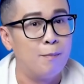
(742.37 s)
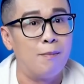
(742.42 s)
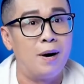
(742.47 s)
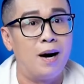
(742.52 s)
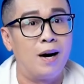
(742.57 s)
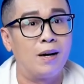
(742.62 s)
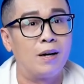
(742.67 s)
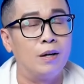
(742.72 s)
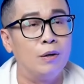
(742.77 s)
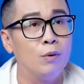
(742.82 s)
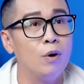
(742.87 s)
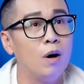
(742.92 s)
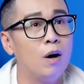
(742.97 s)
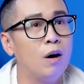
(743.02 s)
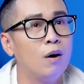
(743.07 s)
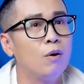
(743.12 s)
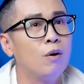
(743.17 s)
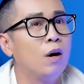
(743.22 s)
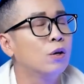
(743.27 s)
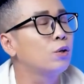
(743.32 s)
mà kiểu
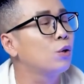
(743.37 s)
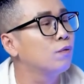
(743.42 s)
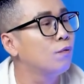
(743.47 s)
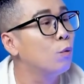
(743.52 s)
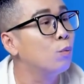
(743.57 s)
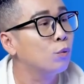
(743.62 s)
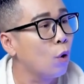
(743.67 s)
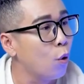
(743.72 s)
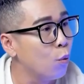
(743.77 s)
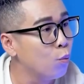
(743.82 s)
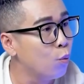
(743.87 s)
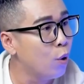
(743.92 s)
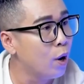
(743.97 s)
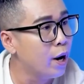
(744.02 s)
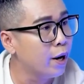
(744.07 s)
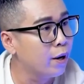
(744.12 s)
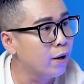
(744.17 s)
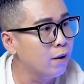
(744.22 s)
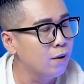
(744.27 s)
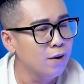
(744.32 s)
ở ở vùng thôn
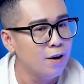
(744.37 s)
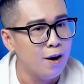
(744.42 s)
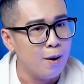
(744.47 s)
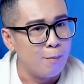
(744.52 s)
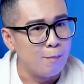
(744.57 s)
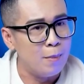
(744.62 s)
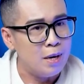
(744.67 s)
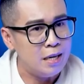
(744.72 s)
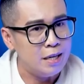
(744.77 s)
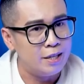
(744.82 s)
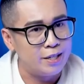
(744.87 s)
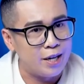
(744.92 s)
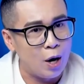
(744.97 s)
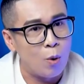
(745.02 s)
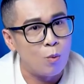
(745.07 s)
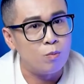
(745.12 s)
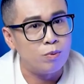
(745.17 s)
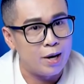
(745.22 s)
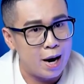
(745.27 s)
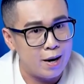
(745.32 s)
quê đó, bị
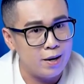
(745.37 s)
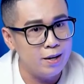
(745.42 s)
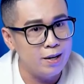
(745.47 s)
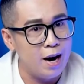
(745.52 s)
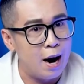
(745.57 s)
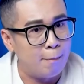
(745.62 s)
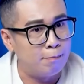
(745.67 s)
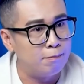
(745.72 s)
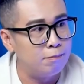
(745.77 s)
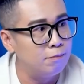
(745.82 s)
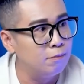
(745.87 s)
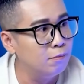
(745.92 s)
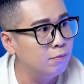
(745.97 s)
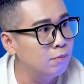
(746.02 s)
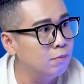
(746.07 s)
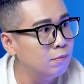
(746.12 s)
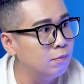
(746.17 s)
chồng đánh đập,